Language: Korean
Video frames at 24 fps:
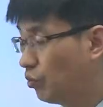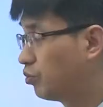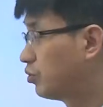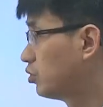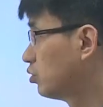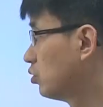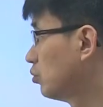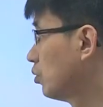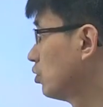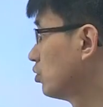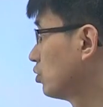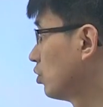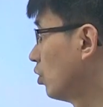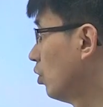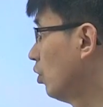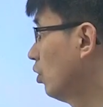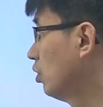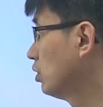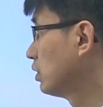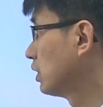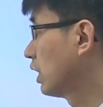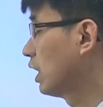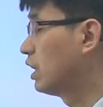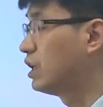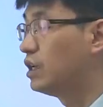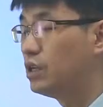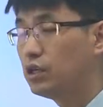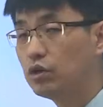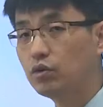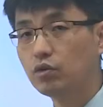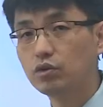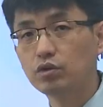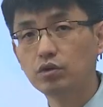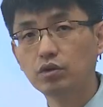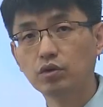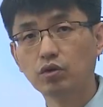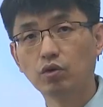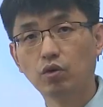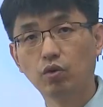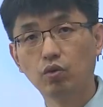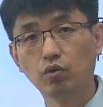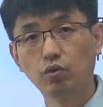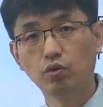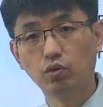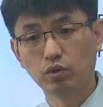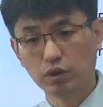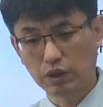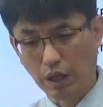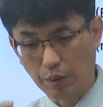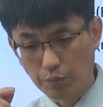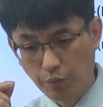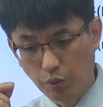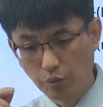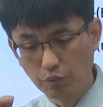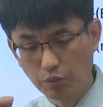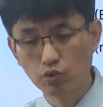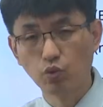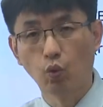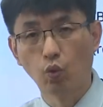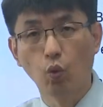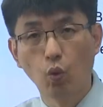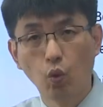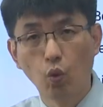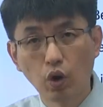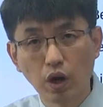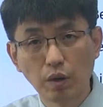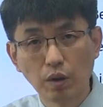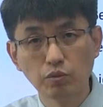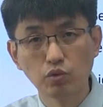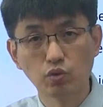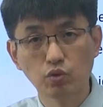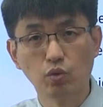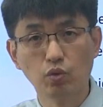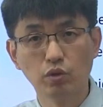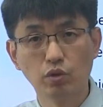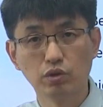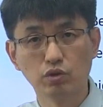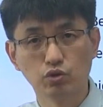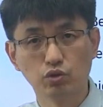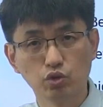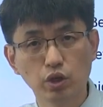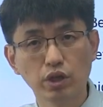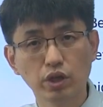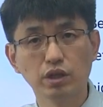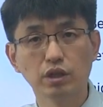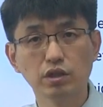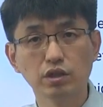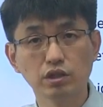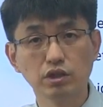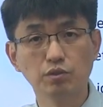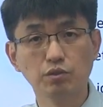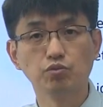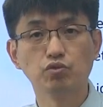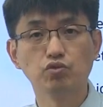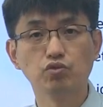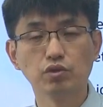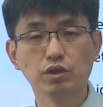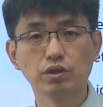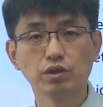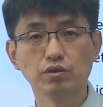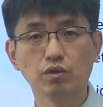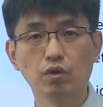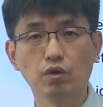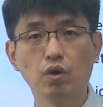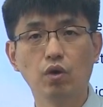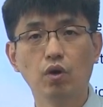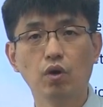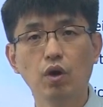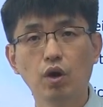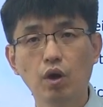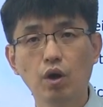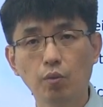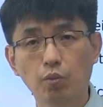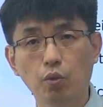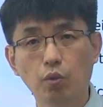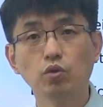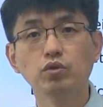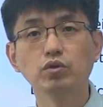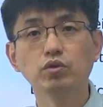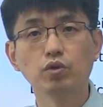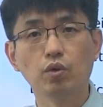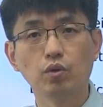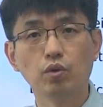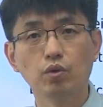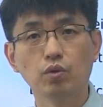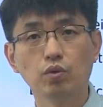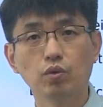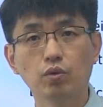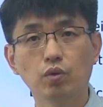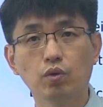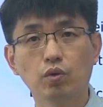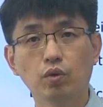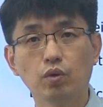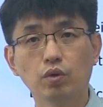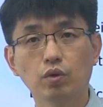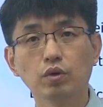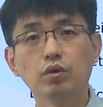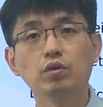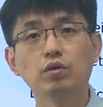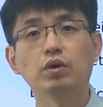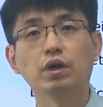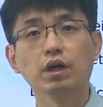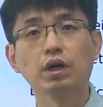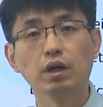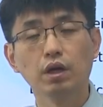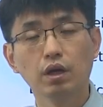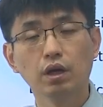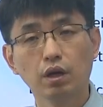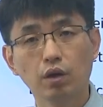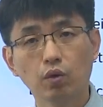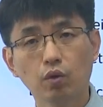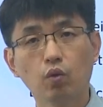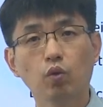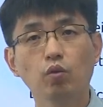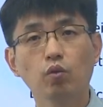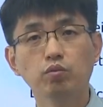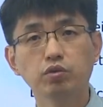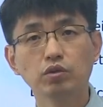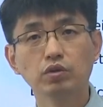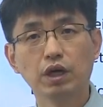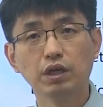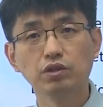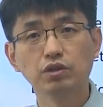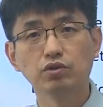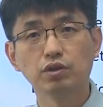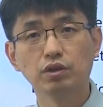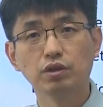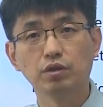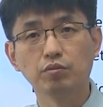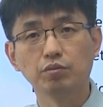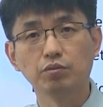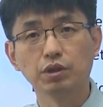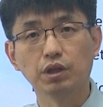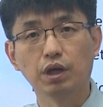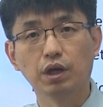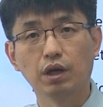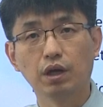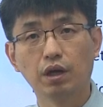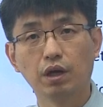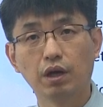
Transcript: 들으면서 제가 읽어드린 걸로 딱 보면서 오감을 동원해서 최대한 집중해서 보는 걸로 그렇게 공부를 하셔야 됩니다.